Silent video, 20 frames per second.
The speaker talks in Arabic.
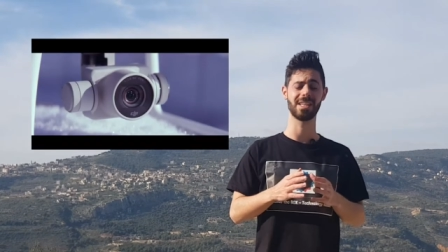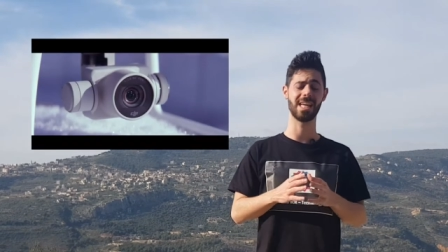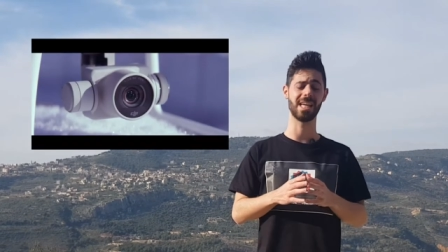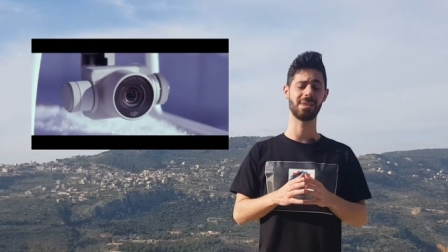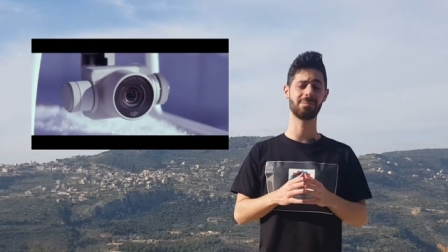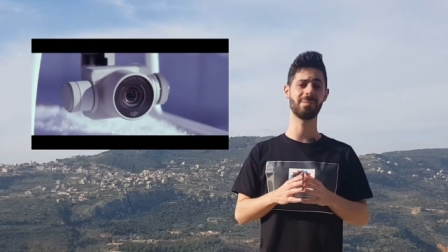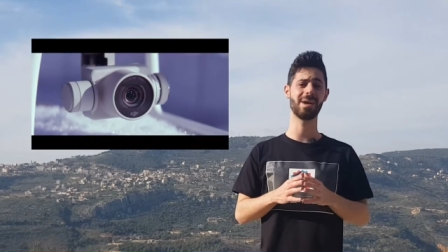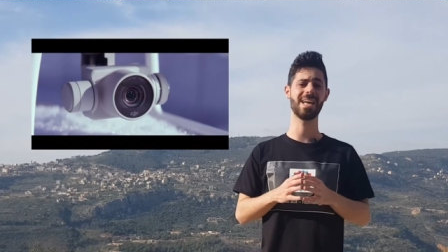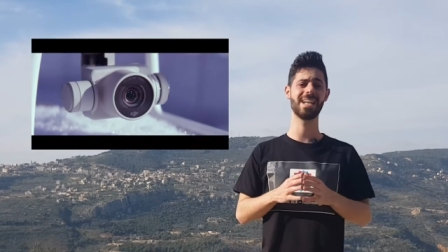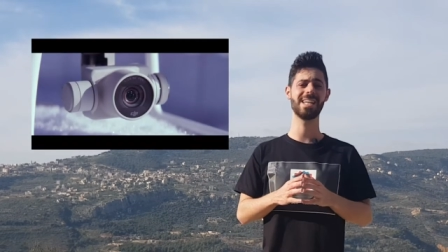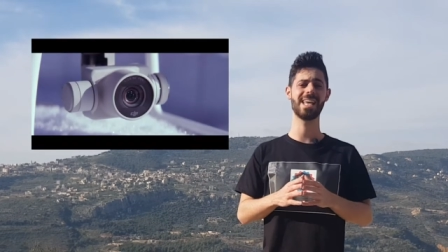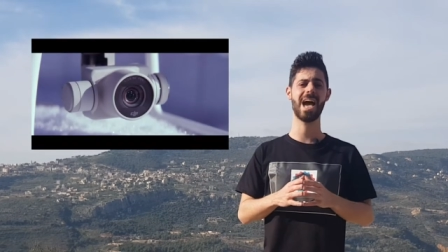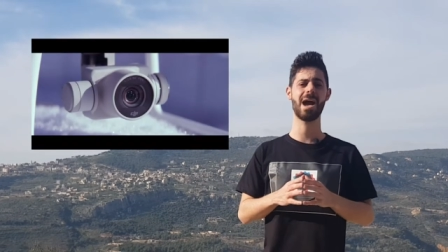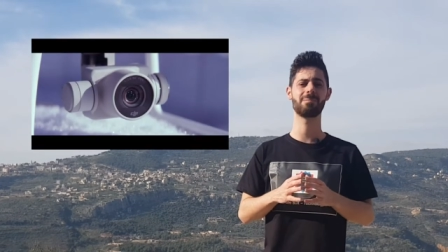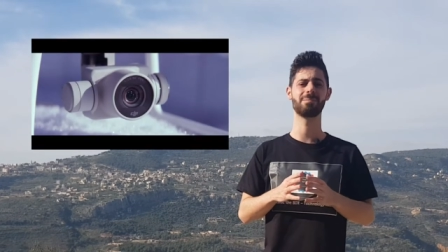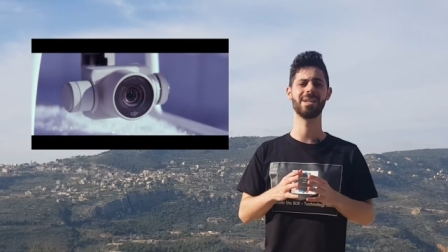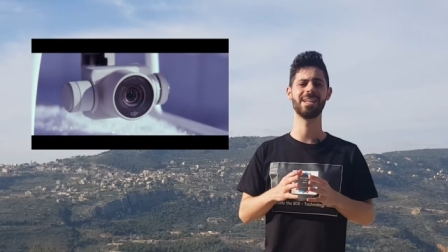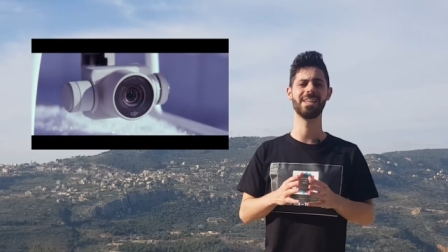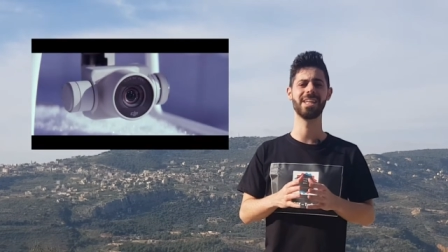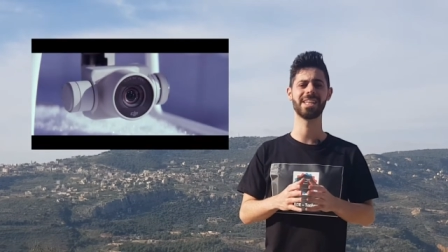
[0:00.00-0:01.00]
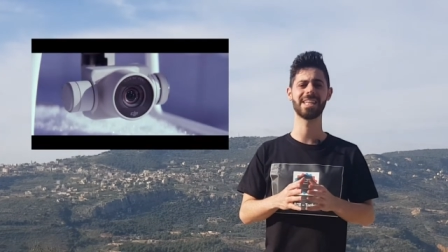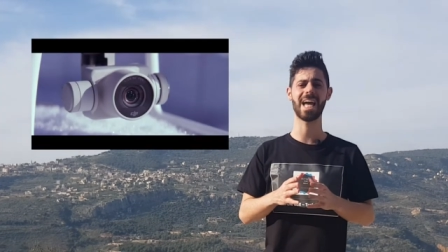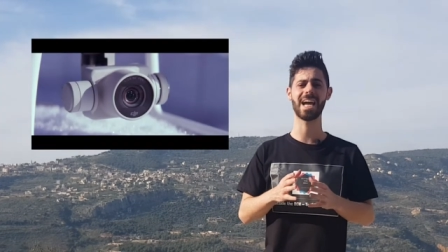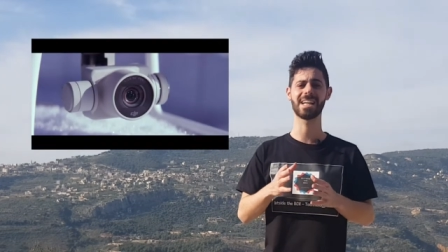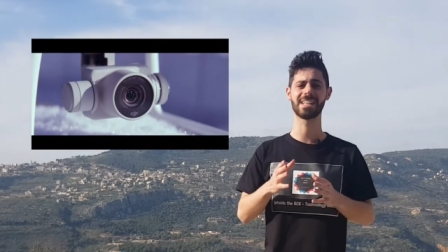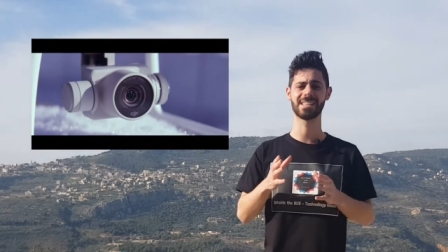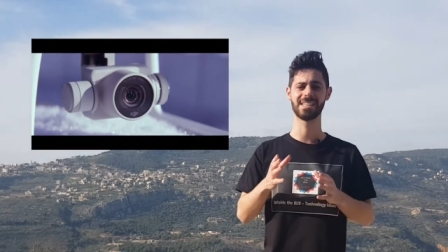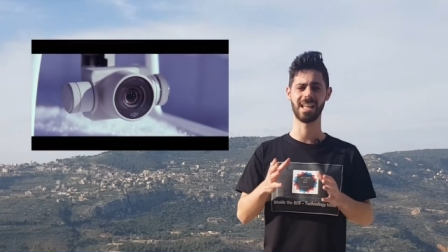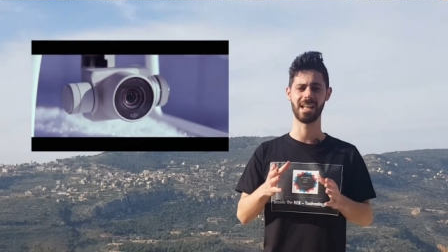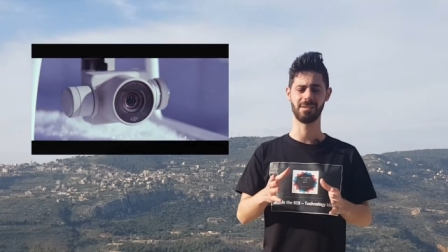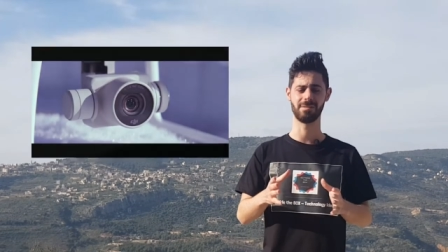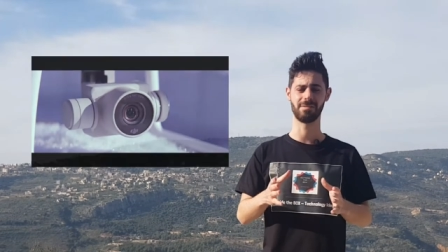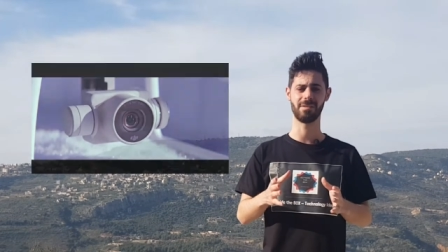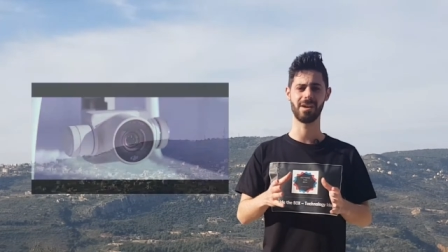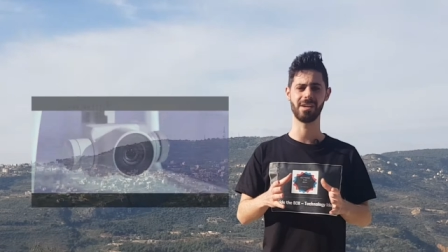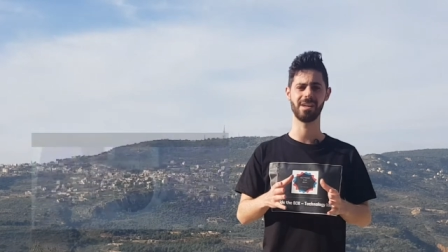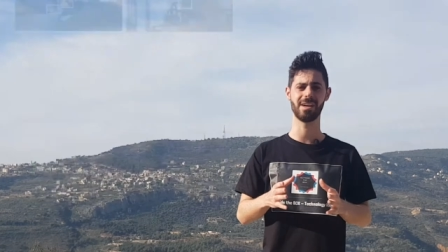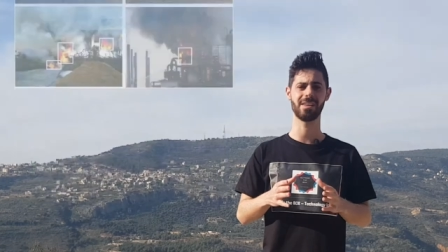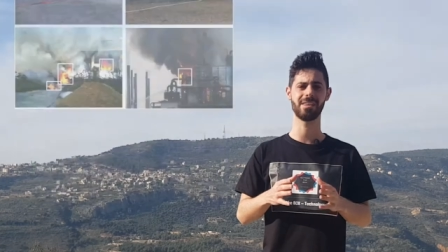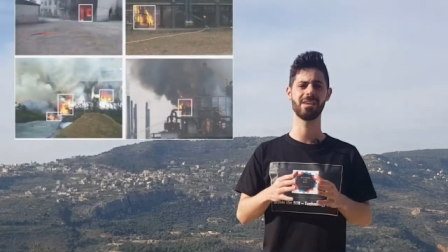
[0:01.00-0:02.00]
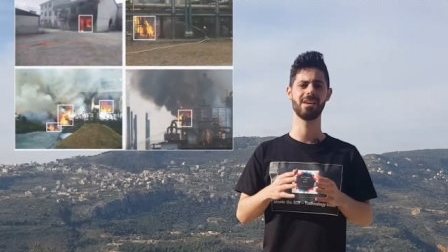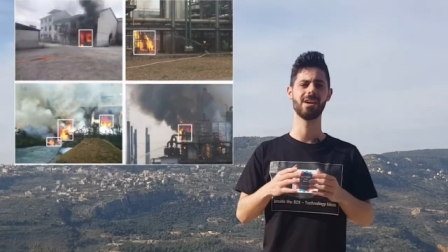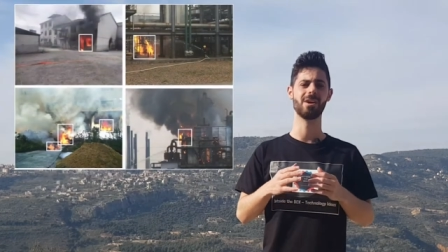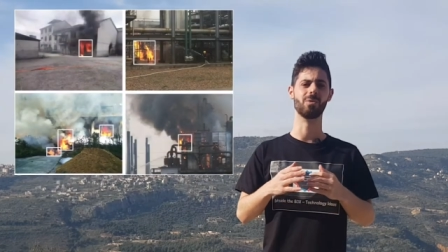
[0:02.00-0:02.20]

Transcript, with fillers: كرمال يعمل ديتكت للفاير